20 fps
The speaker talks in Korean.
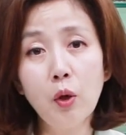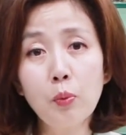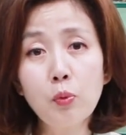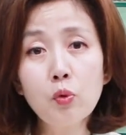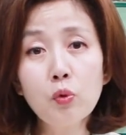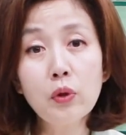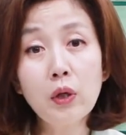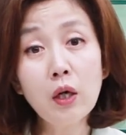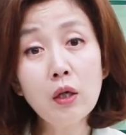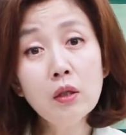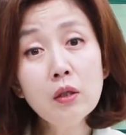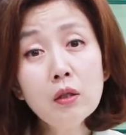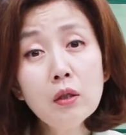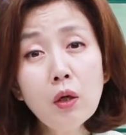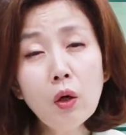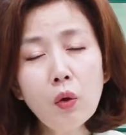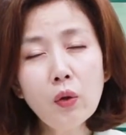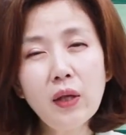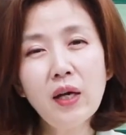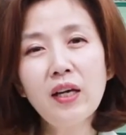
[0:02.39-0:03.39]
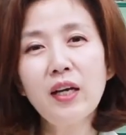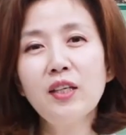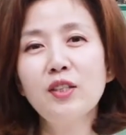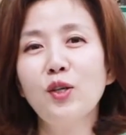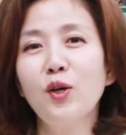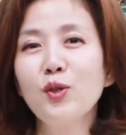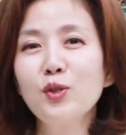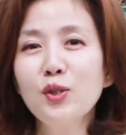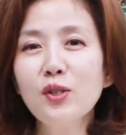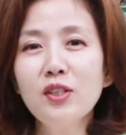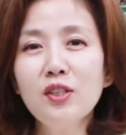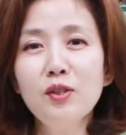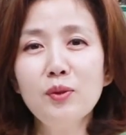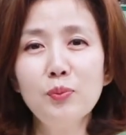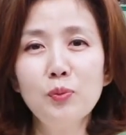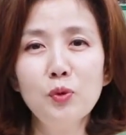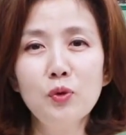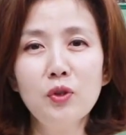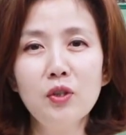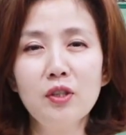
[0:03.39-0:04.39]
옆구리가 흥건하게 젖어
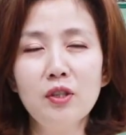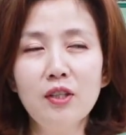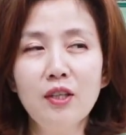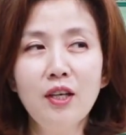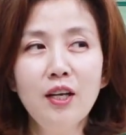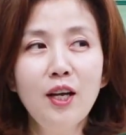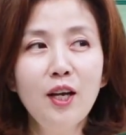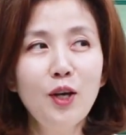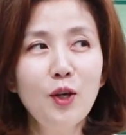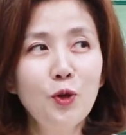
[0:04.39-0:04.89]
있는 분들